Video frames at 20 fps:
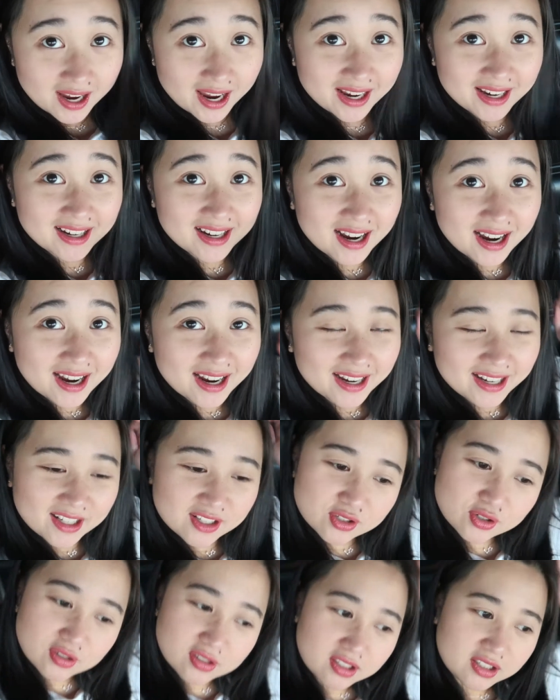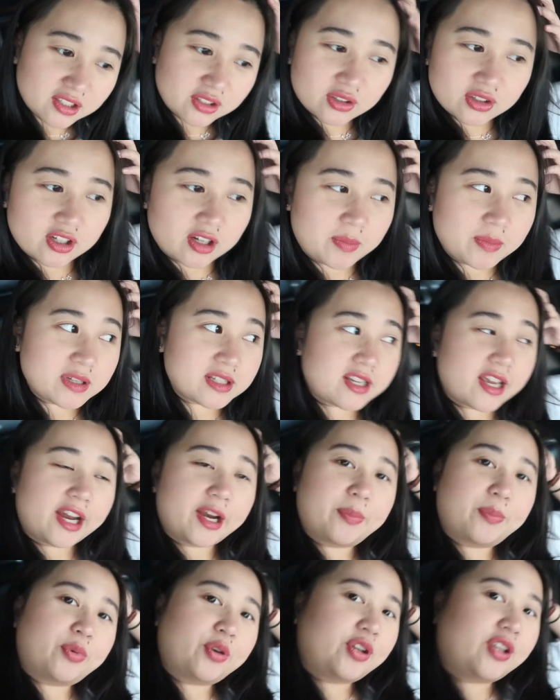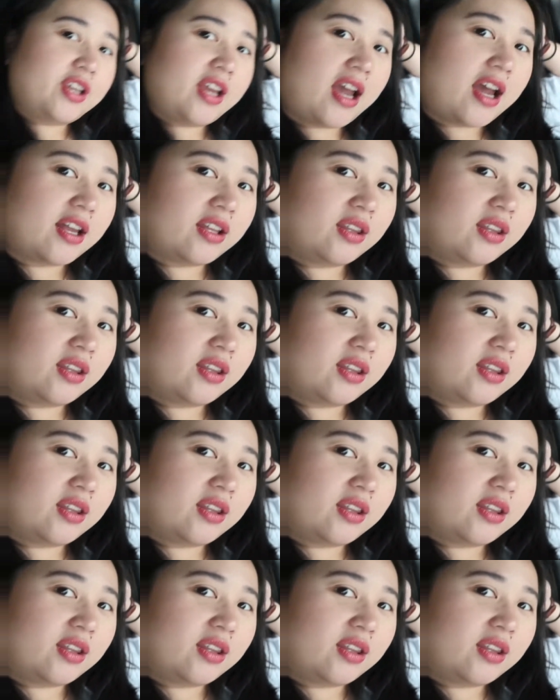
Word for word: Hi guys! So, nandito na kami sa airport ni